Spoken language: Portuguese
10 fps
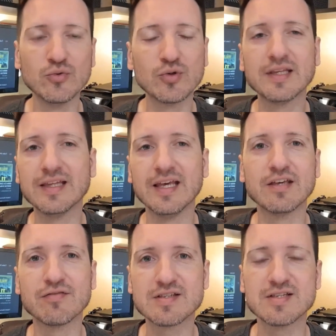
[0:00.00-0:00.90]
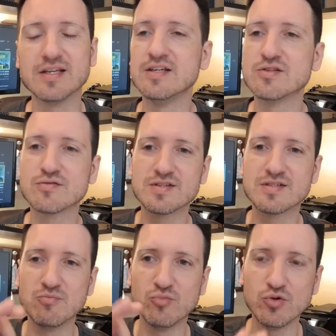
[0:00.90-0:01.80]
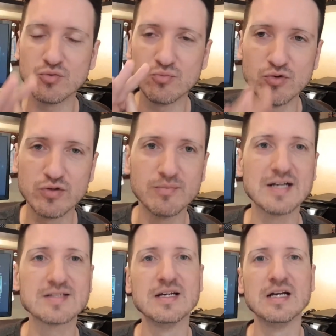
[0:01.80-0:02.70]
o que tem que fazer. Isso vai ser muito, muito massa